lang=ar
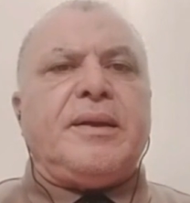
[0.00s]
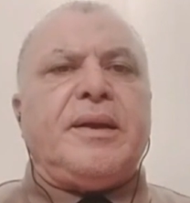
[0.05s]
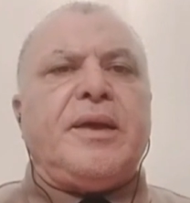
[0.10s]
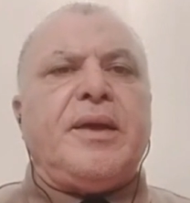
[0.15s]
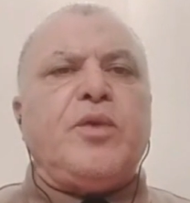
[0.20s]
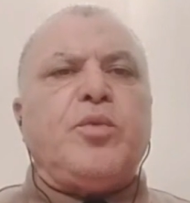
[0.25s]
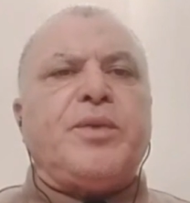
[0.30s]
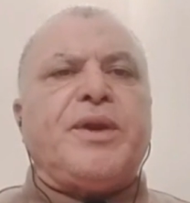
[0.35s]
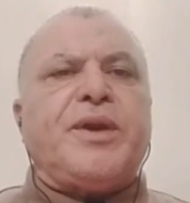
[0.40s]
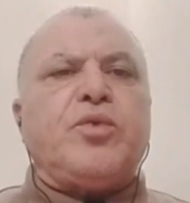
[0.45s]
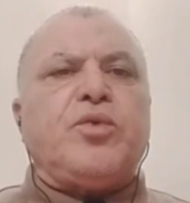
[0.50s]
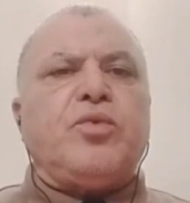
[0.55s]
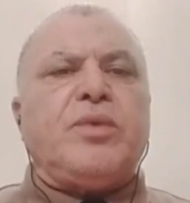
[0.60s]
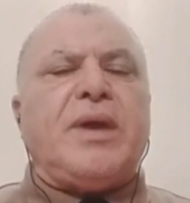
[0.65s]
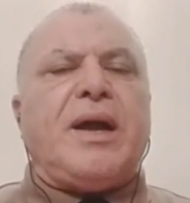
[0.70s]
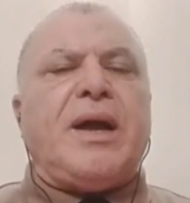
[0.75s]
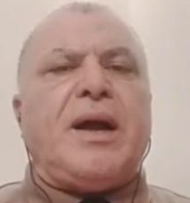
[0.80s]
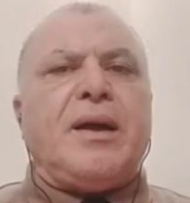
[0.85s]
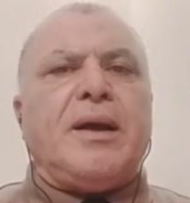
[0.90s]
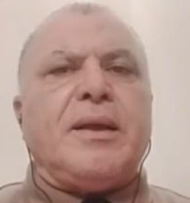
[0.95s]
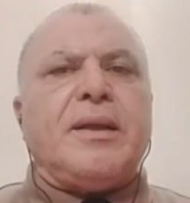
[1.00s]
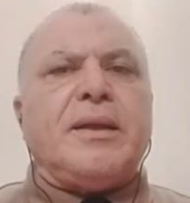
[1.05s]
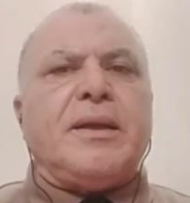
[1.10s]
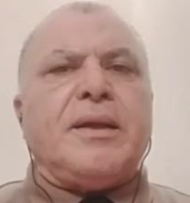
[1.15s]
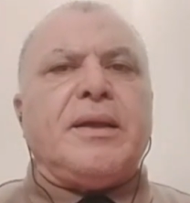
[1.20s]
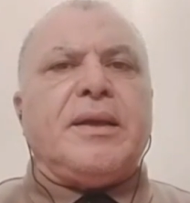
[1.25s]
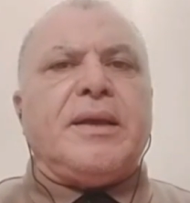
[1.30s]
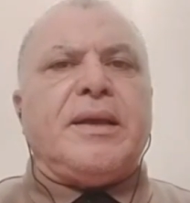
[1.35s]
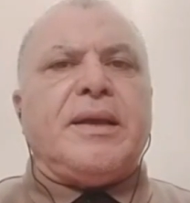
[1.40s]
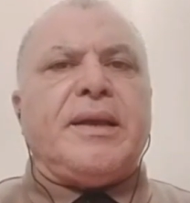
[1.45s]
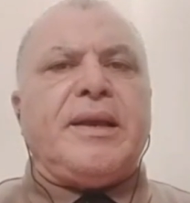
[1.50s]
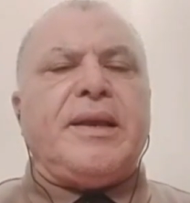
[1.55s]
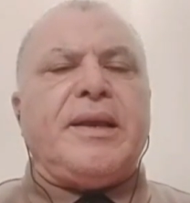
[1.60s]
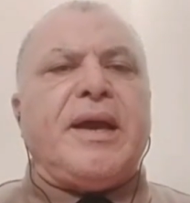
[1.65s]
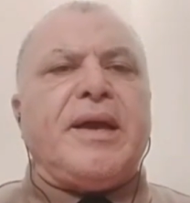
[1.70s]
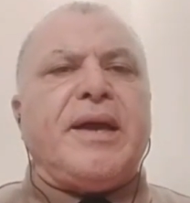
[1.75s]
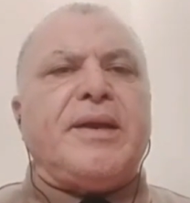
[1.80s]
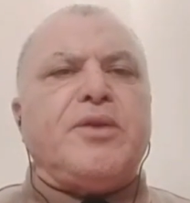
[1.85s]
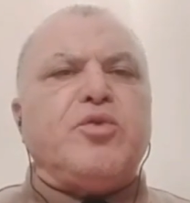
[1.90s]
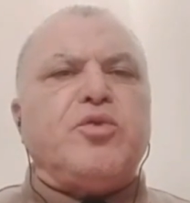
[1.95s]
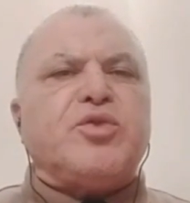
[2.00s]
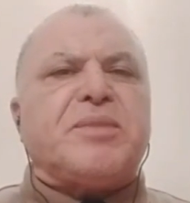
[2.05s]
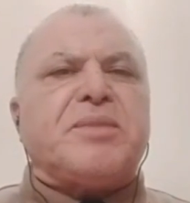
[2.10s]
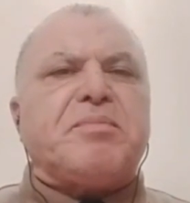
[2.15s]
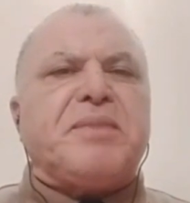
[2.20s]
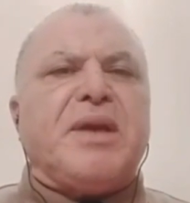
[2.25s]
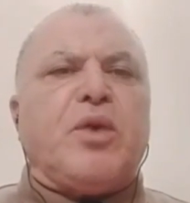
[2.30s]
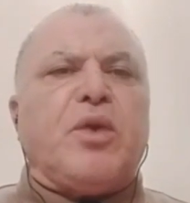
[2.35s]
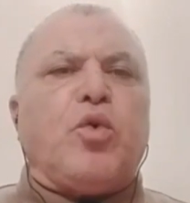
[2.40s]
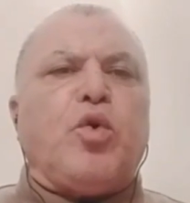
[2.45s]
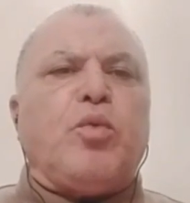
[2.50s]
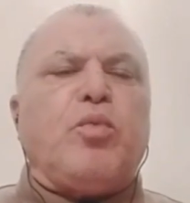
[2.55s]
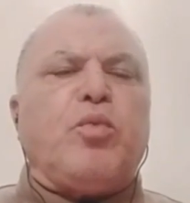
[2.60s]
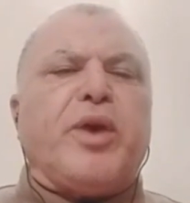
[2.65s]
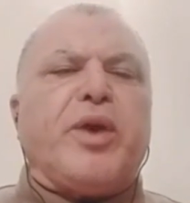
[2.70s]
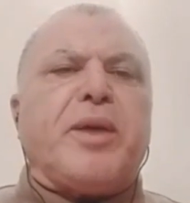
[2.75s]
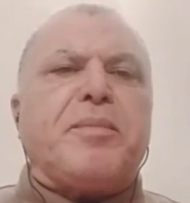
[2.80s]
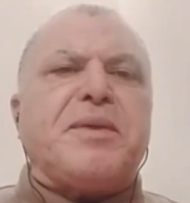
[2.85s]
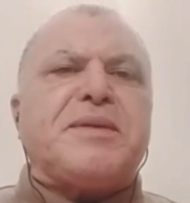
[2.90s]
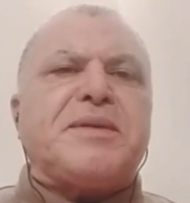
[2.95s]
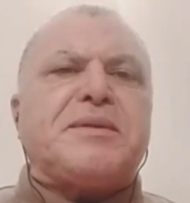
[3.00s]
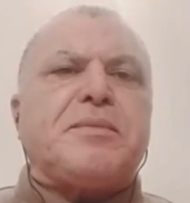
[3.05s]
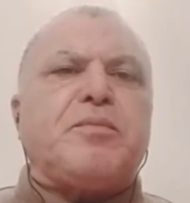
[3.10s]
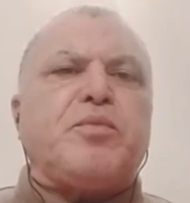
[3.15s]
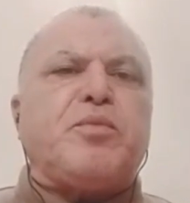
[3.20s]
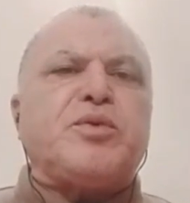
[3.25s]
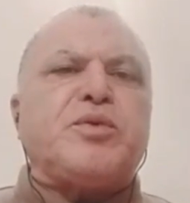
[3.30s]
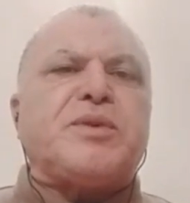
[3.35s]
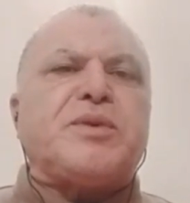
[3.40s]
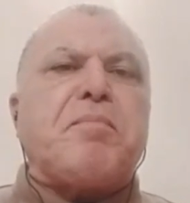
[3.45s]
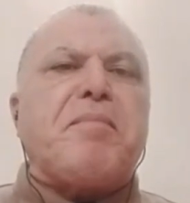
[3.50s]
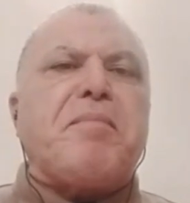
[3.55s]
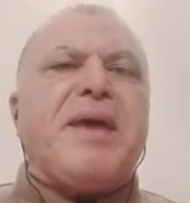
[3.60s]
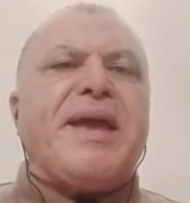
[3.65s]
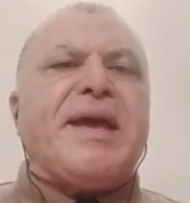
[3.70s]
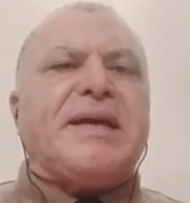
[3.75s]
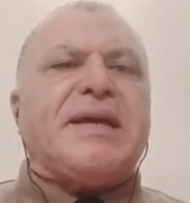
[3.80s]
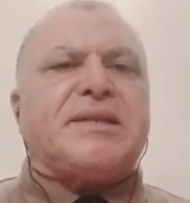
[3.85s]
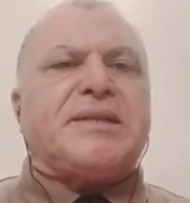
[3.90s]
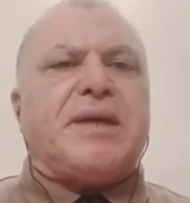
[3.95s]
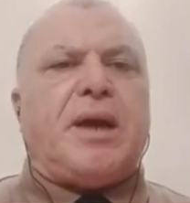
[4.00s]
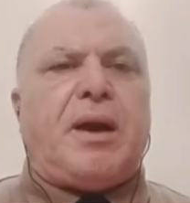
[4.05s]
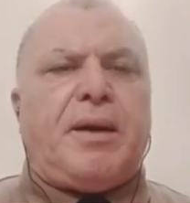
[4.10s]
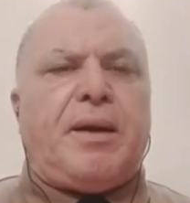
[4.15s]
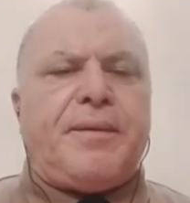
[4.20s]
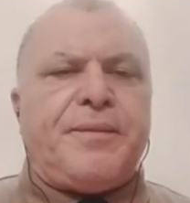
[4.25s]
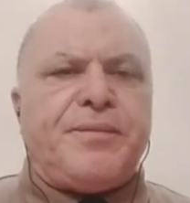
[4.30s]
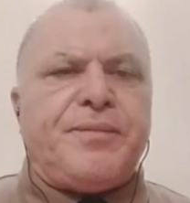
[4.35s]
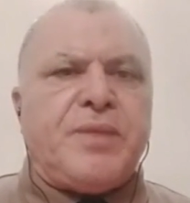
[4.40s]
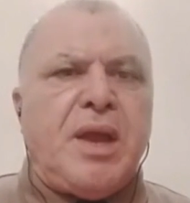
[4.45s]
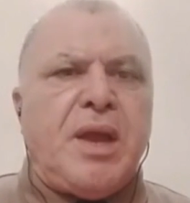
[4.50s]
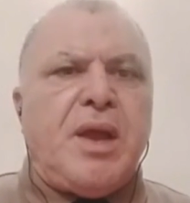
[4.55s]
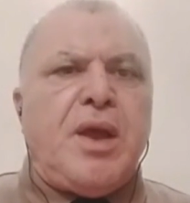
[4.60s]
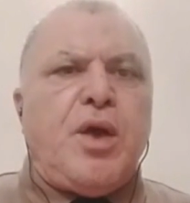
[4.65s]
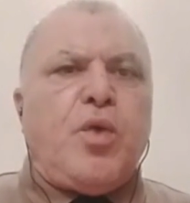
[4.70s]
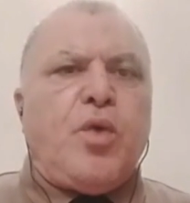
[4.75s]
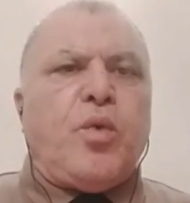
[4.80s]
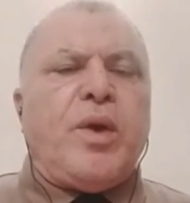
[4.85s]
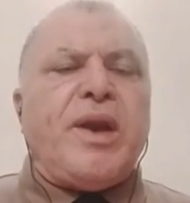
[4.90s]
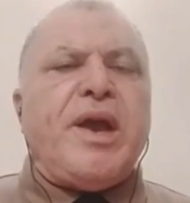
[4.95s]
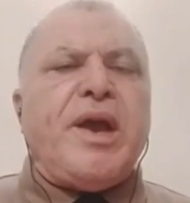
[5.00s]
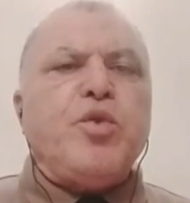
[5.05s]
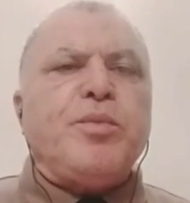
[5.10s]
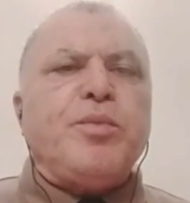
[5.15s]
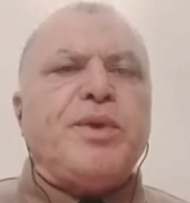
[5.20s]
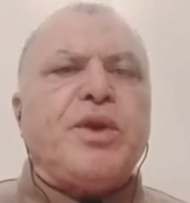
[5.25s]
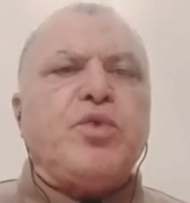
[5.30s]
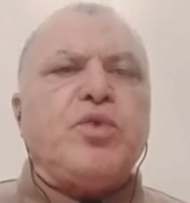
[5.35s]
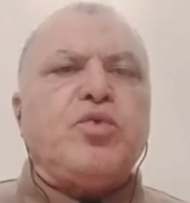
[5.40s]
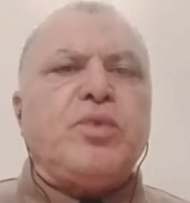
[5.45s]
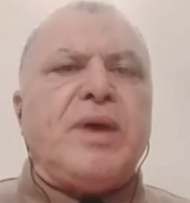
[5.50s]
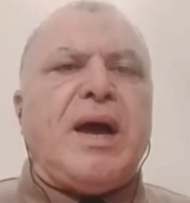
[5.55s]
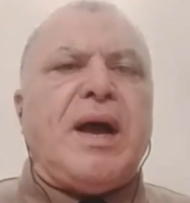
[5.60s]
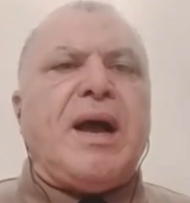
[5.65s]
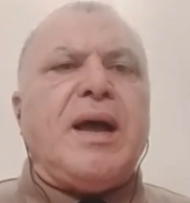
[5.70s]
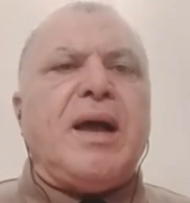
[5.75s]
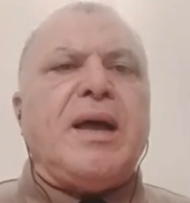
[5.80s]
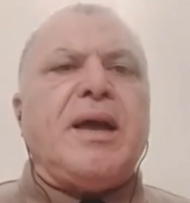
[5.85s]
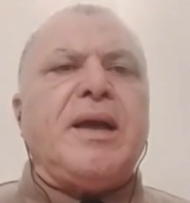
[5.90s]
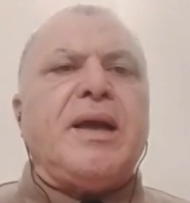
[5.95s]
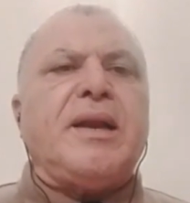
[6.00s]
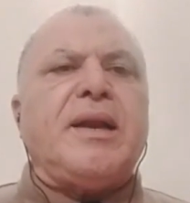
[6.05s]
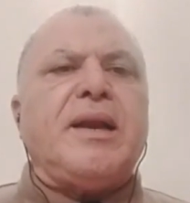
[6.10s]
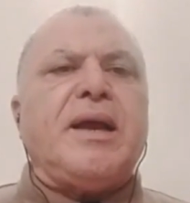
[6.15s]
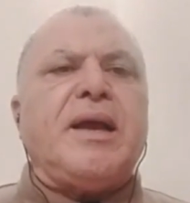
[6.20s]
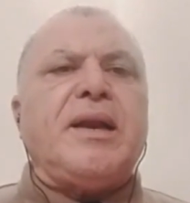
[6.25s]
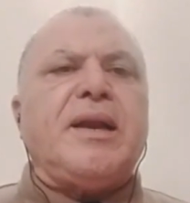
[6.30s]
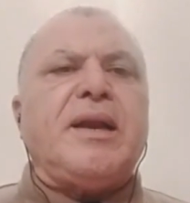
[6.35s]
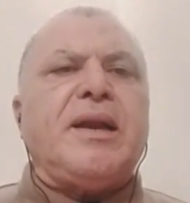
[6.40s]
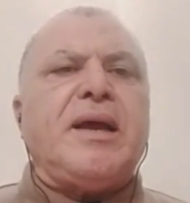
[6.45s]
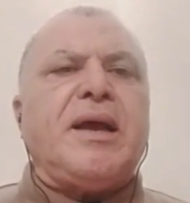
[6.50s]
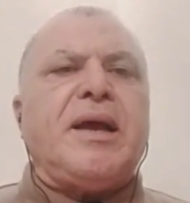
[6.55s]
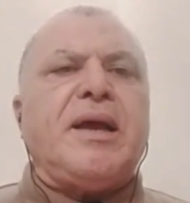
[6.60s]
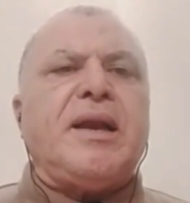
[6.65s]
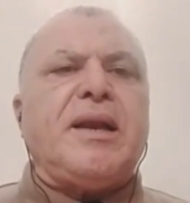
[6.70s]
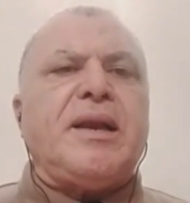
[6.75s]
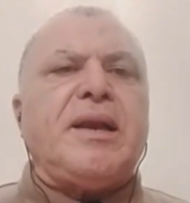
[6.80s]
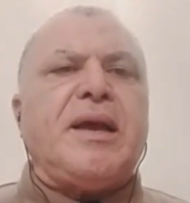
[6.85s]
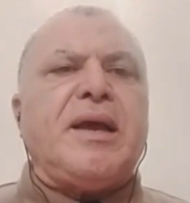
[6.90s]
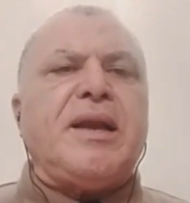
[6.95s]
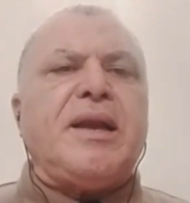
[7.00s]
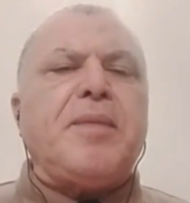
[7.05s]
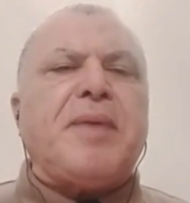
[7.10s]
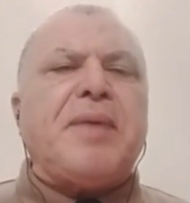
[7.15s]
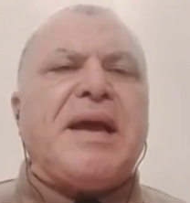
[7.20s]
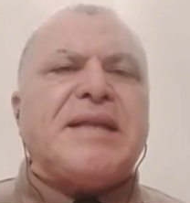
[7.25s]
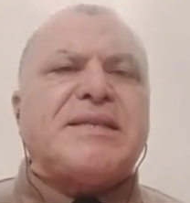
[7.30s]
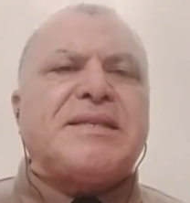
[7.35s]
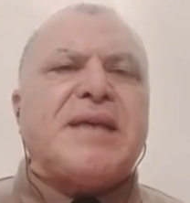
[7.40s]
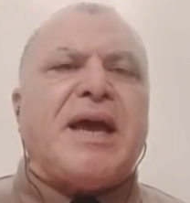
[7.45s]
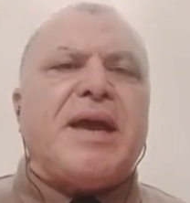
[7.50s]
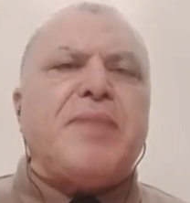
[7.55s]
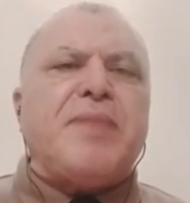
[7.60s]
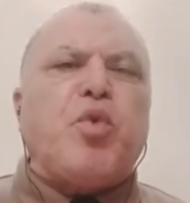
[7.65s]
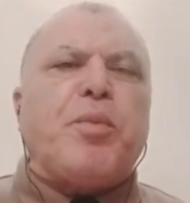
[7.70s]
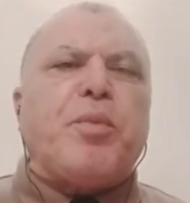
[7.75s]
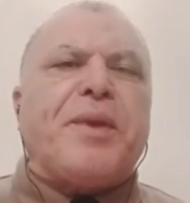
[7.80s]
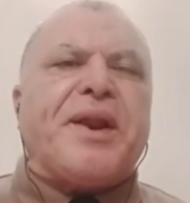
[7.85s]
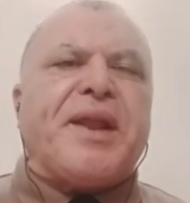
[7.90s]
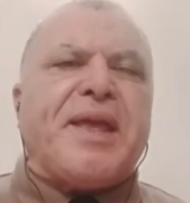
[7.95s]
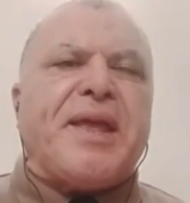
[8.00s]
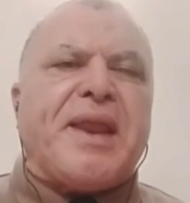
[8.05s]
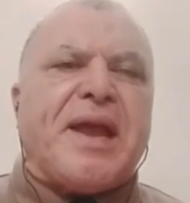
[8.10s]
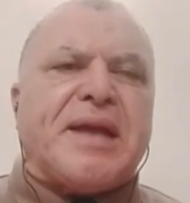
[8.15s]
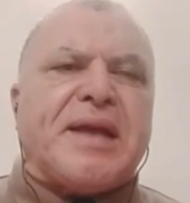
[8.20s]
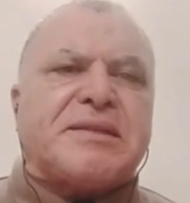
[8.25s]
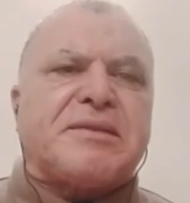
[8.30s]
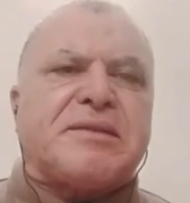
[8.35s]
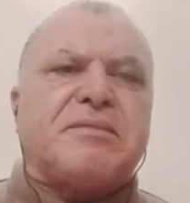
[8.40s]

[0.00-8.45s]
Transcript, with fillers: لا يمكننا إلا أن نسمي الأمور بمسمياتها ولا يمكننا أن, أن, أن, أن نبحث عن مبررات